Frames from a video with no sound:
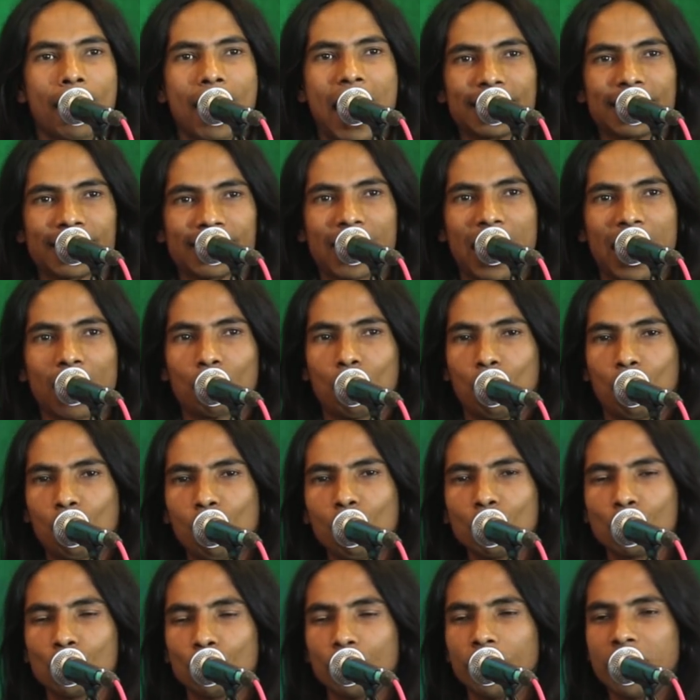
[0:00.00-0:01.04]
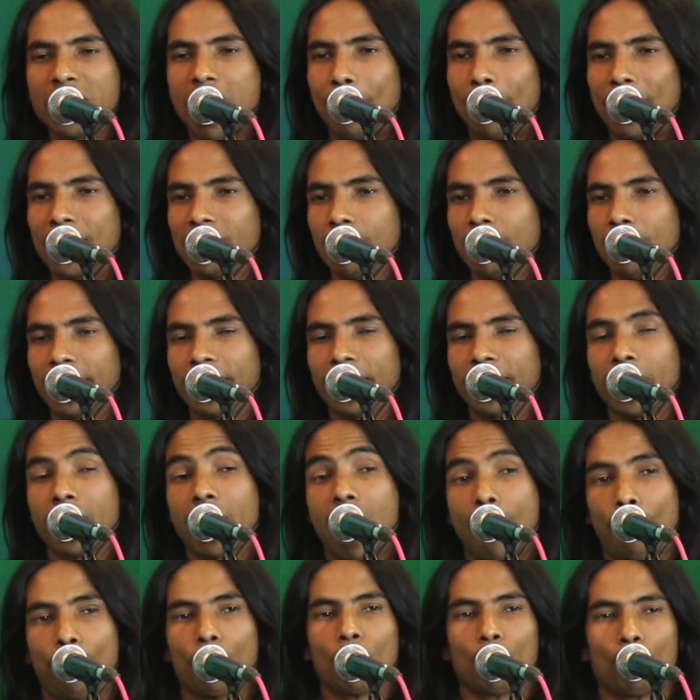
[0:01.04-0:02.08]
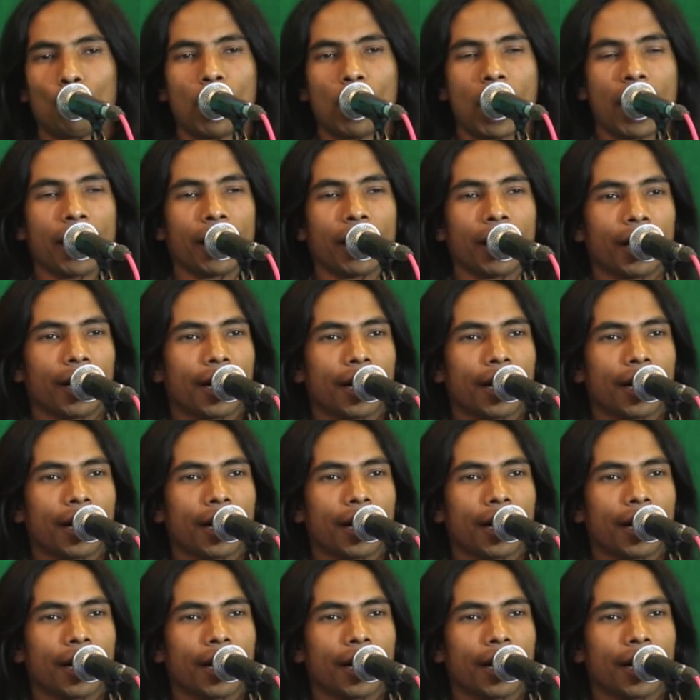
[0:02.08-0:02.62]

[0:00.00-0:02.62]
রাস্তার কুকুর যদি নামাজি ব্যক্তির কাপড় বলায়